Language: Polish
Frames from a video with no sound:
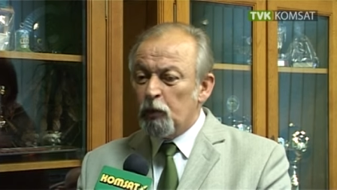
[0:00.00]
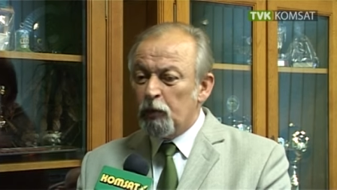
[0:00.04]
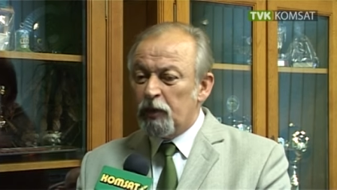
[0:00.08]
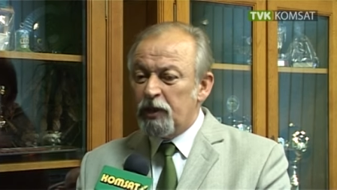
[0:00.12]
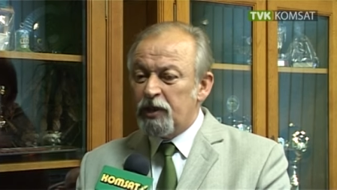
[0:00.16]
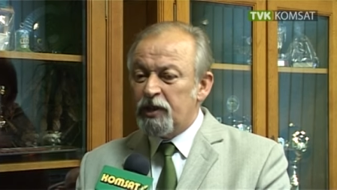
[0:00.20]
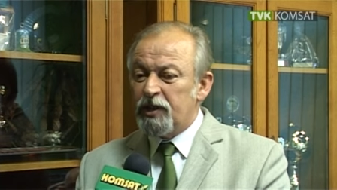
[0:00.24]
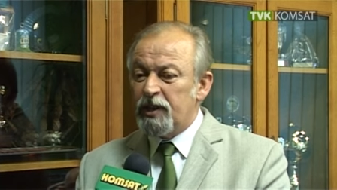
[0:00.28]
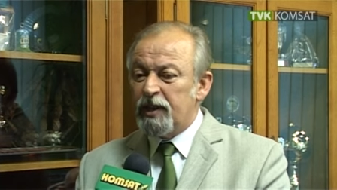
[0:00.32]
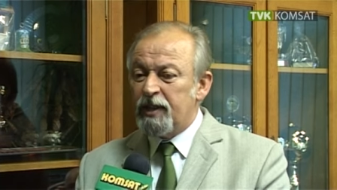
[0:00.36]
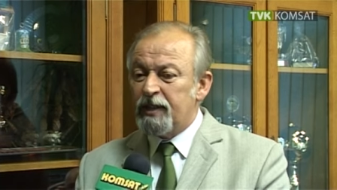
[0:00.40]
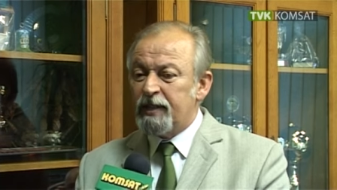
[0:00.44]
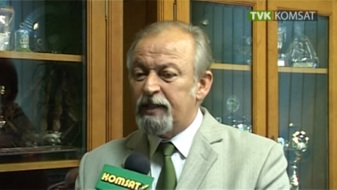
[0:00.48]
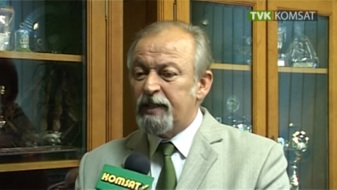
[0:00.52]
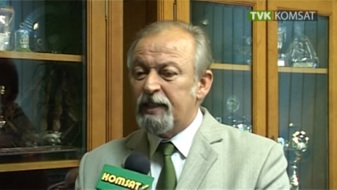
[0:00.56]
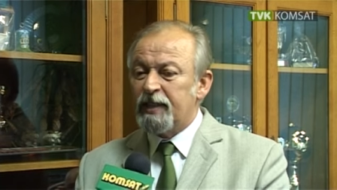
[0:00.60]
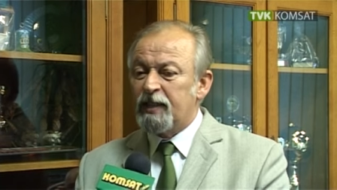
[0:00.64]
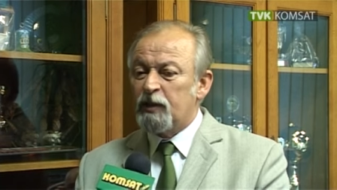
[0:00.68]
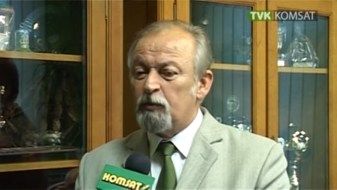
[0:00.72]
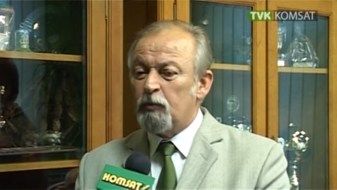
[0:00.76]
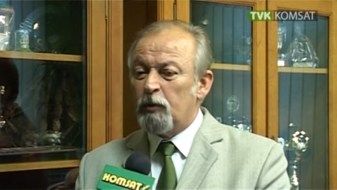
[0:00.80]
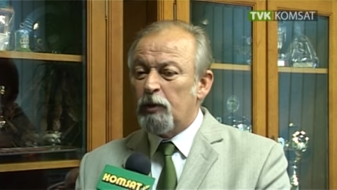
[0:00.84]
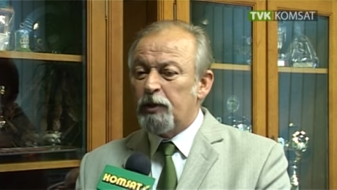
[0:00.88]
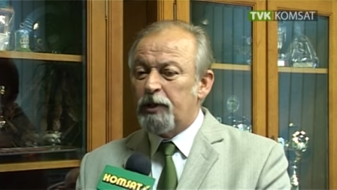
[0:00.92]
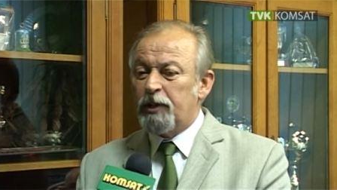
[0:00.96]
tysięcy
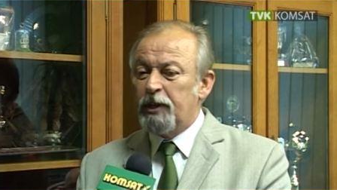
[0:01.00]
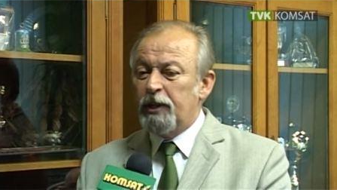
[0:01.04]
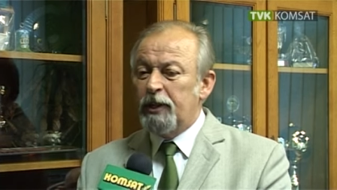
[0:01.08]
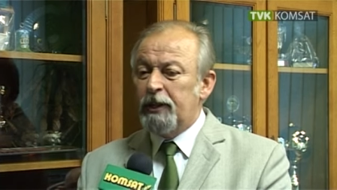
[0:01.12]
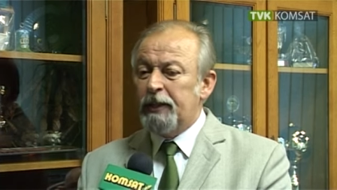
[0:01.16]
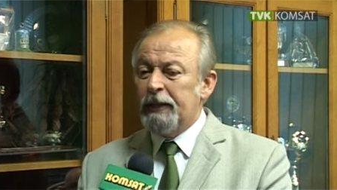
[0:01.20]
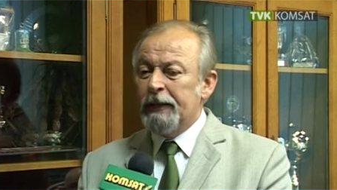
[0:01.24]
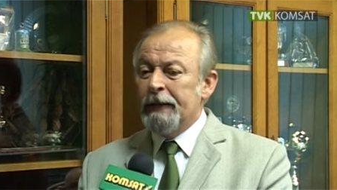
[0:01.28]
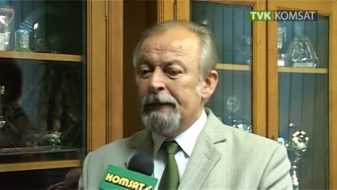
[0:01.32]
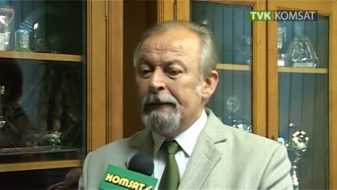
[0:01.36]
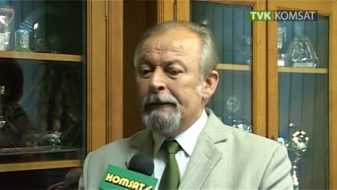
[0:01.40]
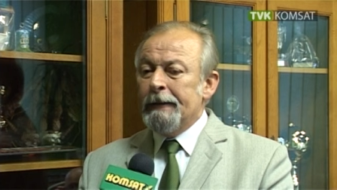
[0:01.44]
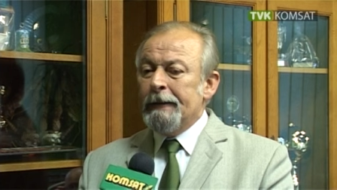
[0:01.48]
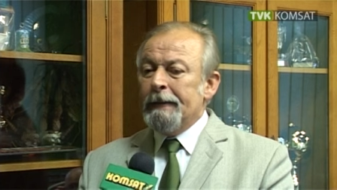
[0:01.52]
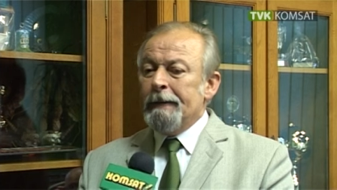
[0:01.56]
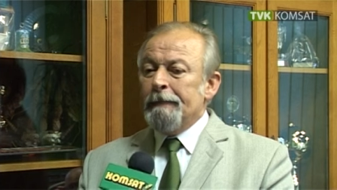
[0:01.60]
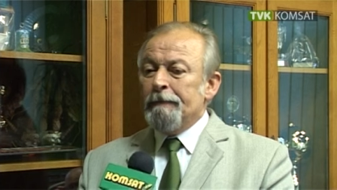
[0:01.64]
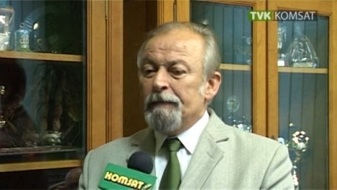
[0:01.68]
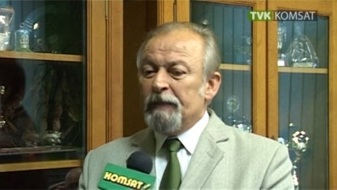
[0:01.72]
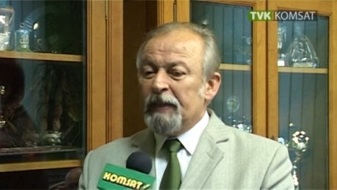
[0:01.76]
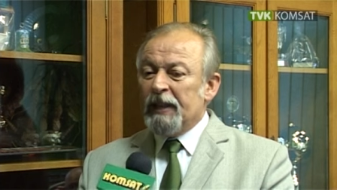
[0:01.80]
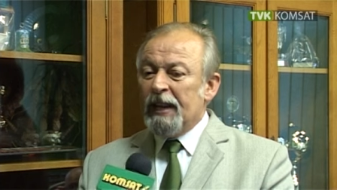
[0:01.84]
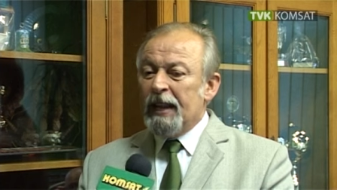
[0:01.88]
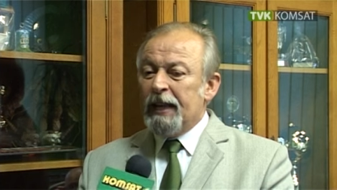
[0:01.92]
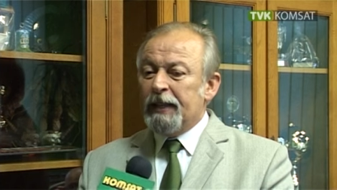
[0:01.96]
złotych
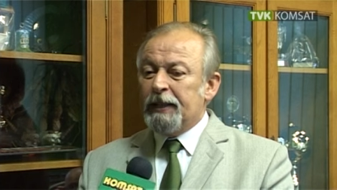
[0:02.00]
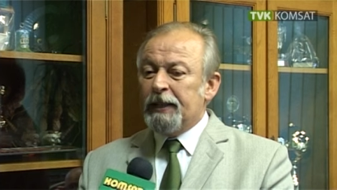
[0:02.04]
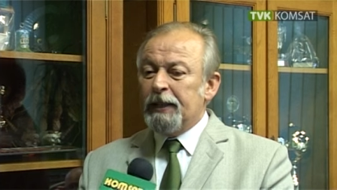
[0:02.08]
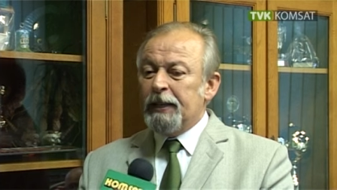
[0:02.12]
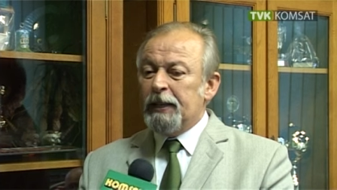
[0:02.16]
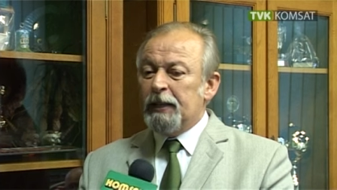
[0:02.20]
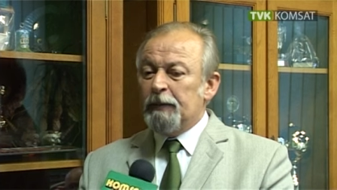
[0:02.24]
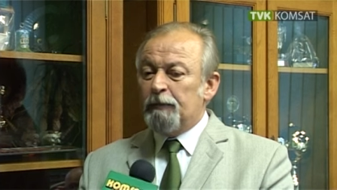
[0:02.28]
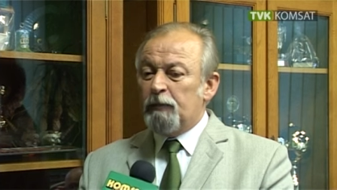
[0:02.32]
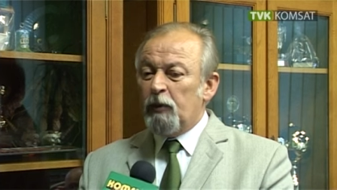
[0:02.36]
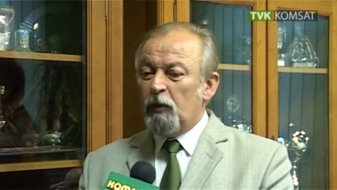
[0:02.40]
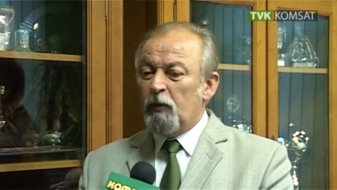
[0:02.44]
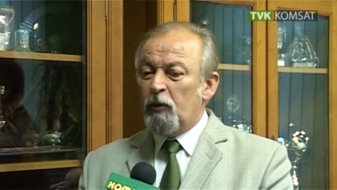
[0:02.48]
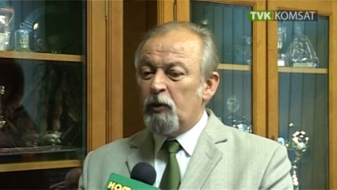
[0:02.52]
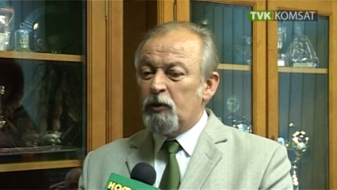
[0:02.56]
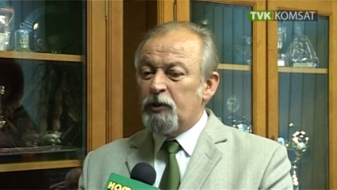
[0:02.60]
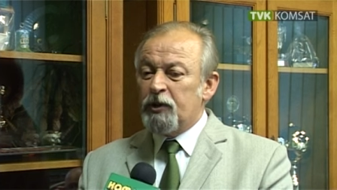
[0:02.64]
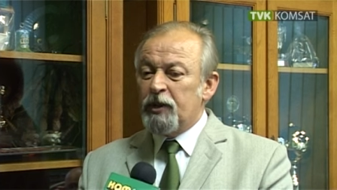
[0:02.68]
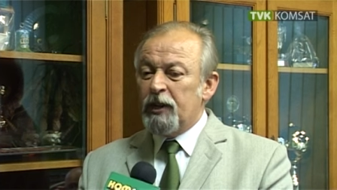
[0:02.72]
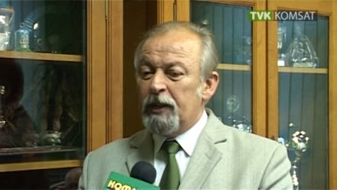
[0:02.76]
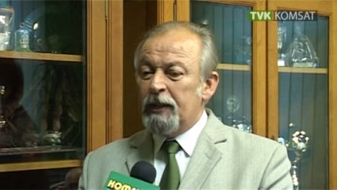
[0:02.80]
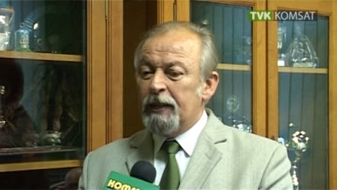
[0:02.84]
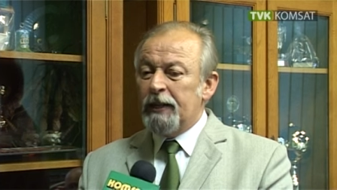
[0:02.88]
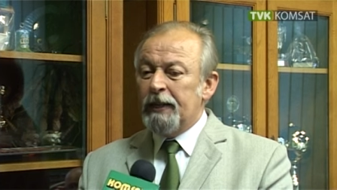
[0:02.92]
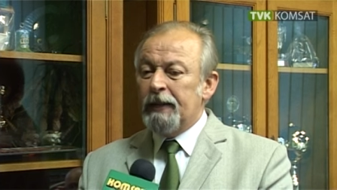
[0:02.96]
dla tych
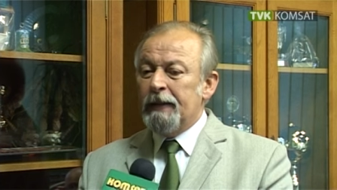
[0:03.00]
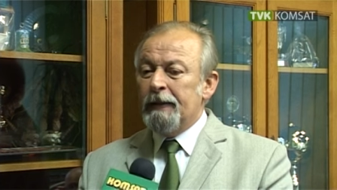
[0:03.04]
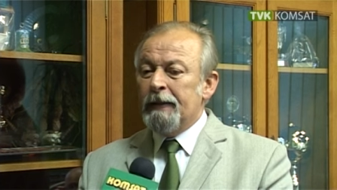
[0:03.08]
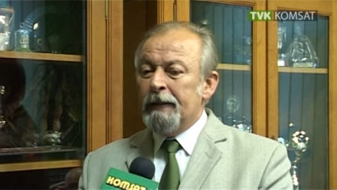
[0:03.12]
powodzian